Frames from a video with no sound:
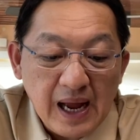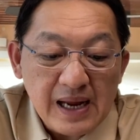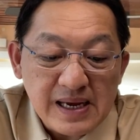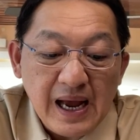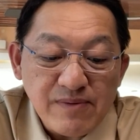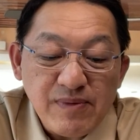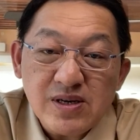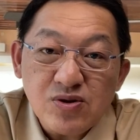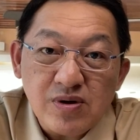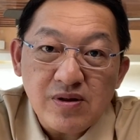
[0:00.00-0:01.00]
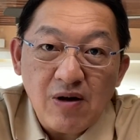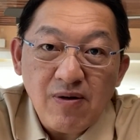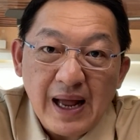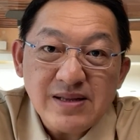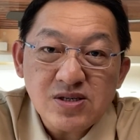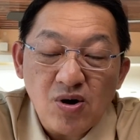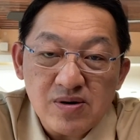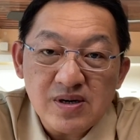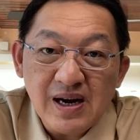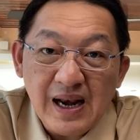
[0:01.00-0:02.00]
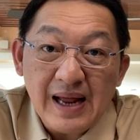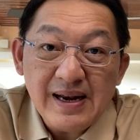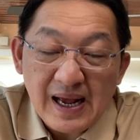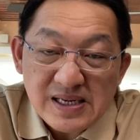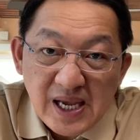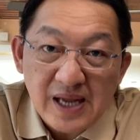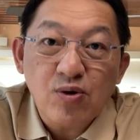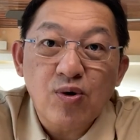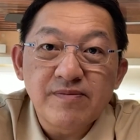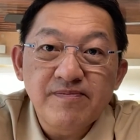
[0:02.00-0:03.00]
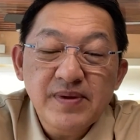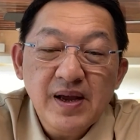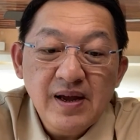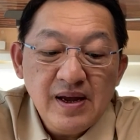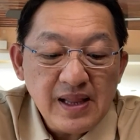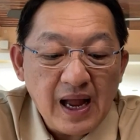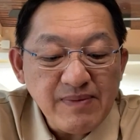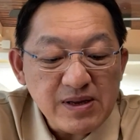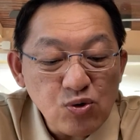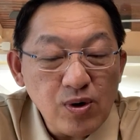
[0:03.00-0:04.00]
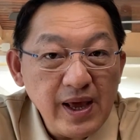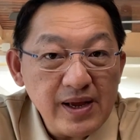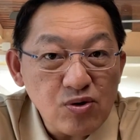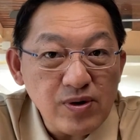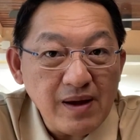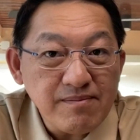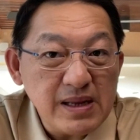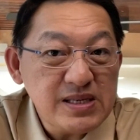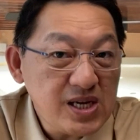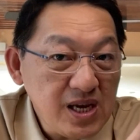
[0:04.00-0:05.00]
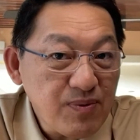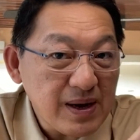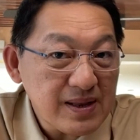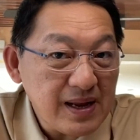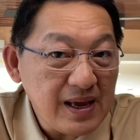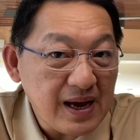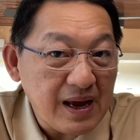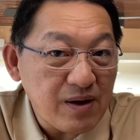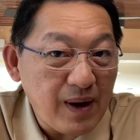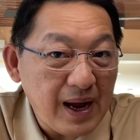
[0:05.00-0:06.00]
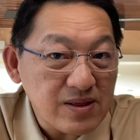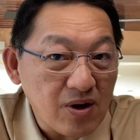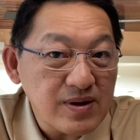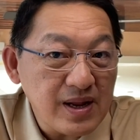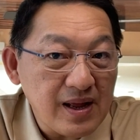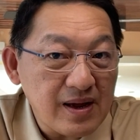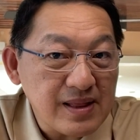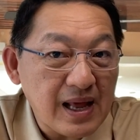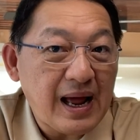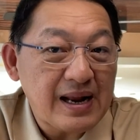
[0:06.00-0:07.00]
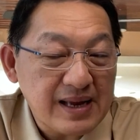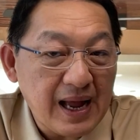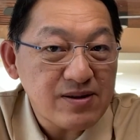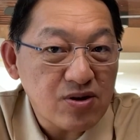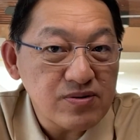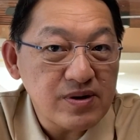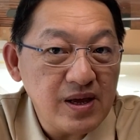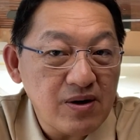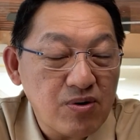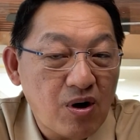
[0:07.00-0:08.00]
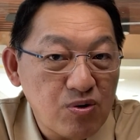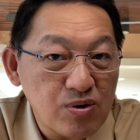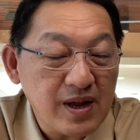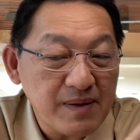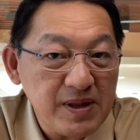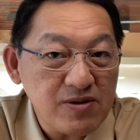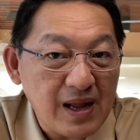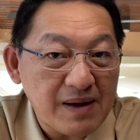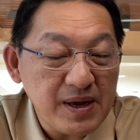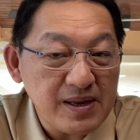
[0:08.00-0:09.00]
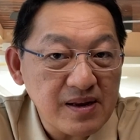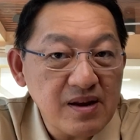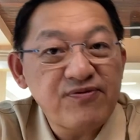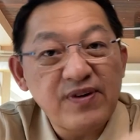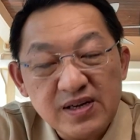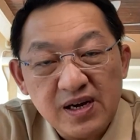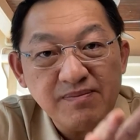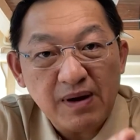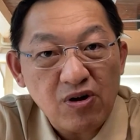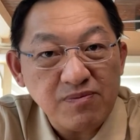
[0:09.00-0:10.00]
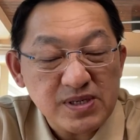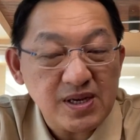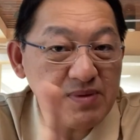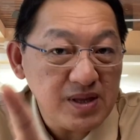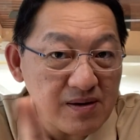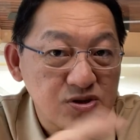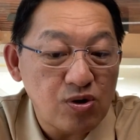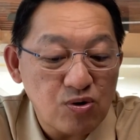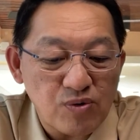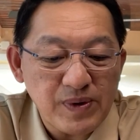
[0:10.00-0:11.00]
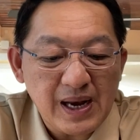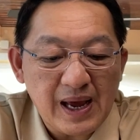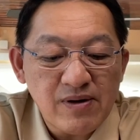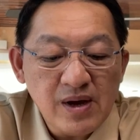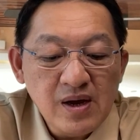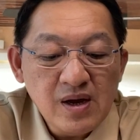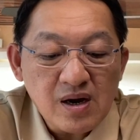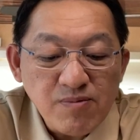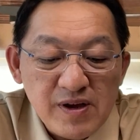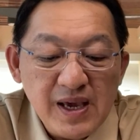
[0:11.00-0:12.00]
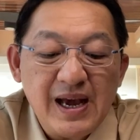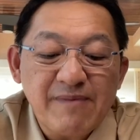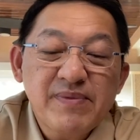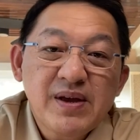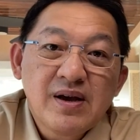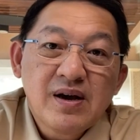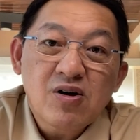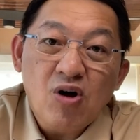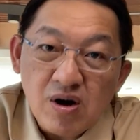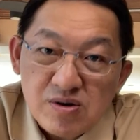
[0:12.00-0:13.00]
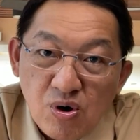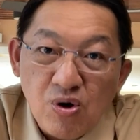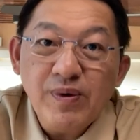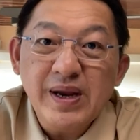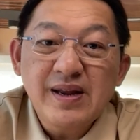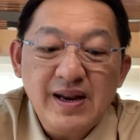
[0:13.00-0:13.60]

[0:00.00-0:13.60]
คาดการณ์ว่าจะอยู่แถวๆล้านสองถึงล้านห้าแสนคน ถามว่าตัวเลขตัวนี้มันชี้วัดได้ยังไงว่า ตอนนี้ตลาดการท่องเที่ยวของคนไทยไปเที่ยวต่างประเทศนั้นได้ฟื้นคืนมาร้อยเปอร์เซ็นต์เมื่อเทียบกับช่วงโควิดแล้ว ก็เพราะงี้ครับก่อนโควิด